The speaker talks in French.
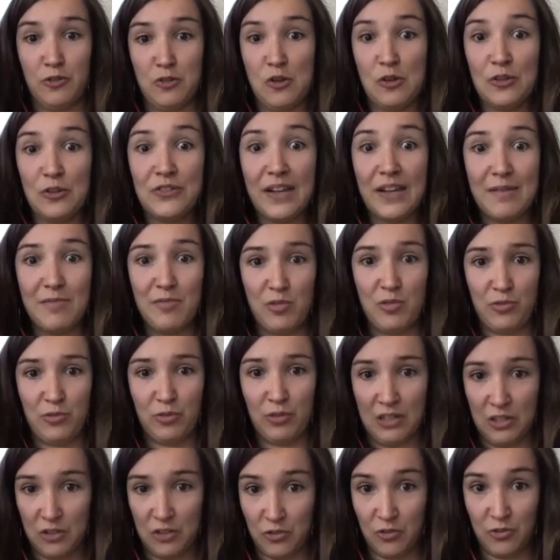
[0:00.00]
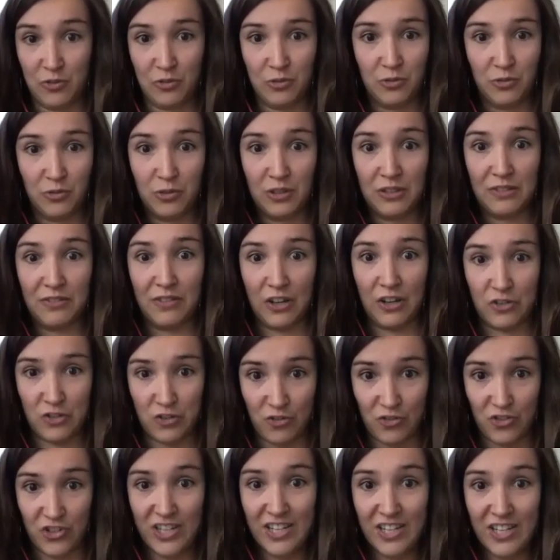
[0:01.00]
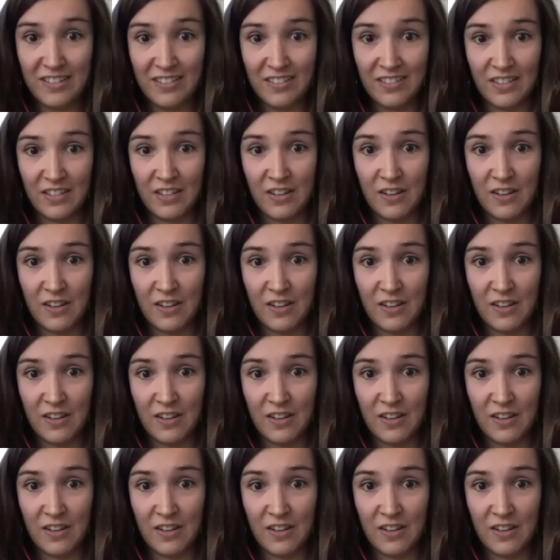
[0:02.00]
notamment sur les choses qu'on souhaite faire changer,